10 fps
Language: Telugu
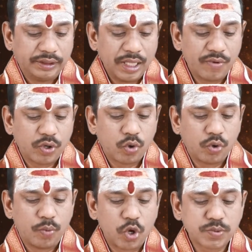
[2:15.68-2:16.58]
దేవగురువు
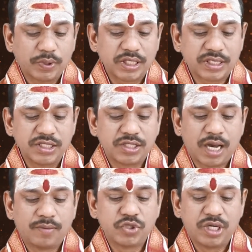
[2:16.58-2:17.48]
బృహస్పతి
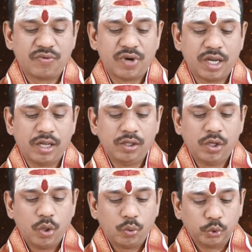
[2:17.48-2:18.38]
సంచారం చేయడం వల్ల
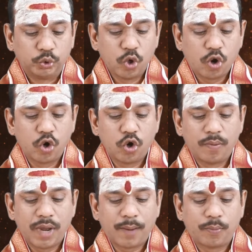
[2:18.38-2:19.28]
ఉద్యోగంలో
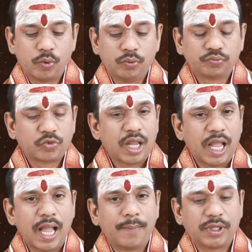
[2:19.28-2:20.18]
మార్పు
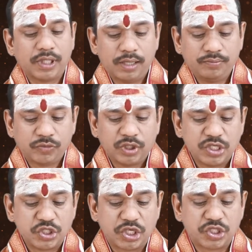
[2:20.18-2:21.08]
ఆపద
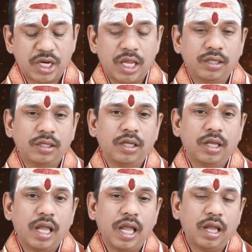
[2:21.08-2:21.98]

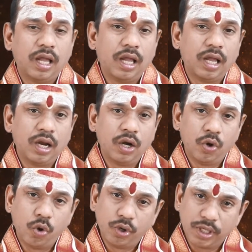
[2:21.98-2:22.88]

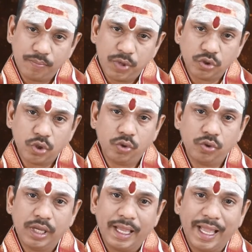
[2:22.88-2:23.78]
శిక్షణలో ఇబ్బందులు
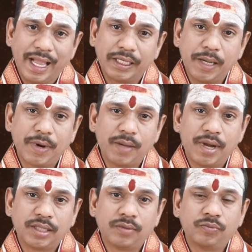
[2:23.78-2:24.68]
అగ్ని
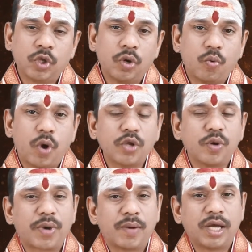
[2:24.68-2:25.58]
ప్రమాదం వాయు
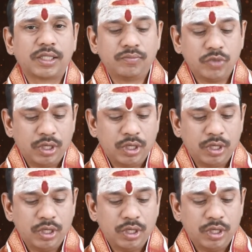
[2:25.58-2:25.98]
ప్రమాదం